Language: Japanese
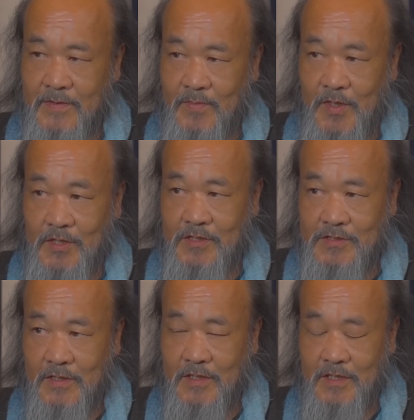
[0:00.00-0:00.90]
まあ寝
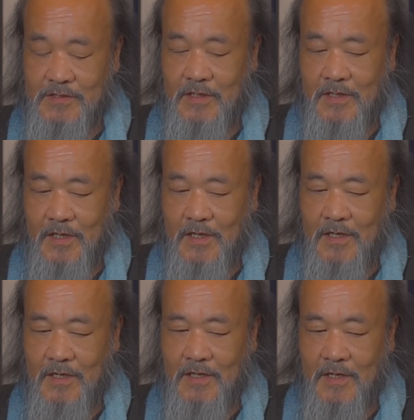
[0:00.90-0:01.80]
さら下さ
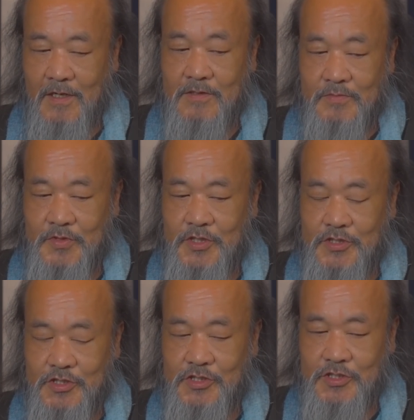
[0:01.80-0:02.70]
ら
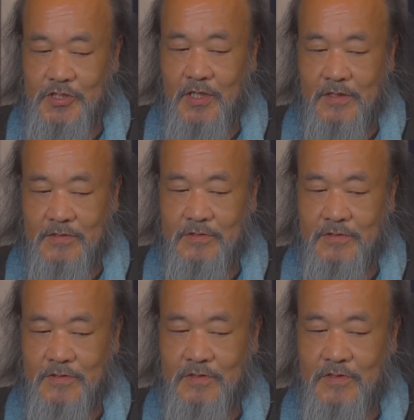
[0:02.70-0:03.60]
RVGCR
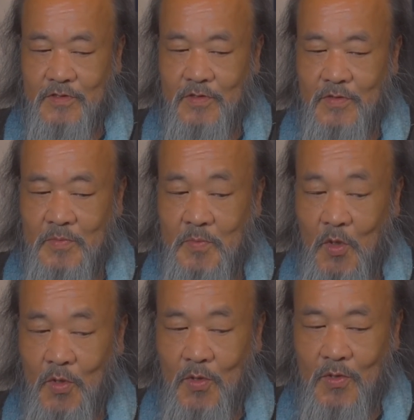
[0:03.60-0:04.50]

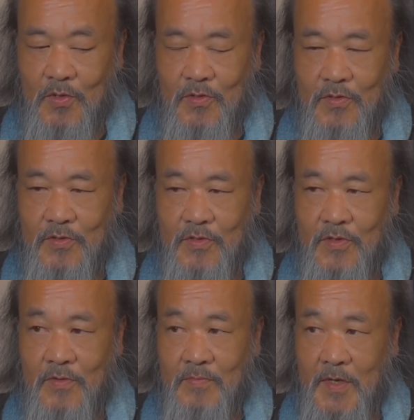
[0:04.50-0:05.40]
も
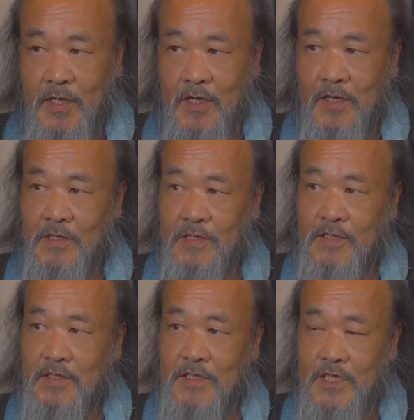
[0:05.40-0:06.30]
まあ
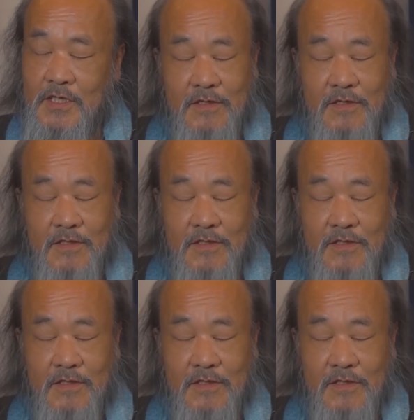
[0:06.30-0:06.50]
引っ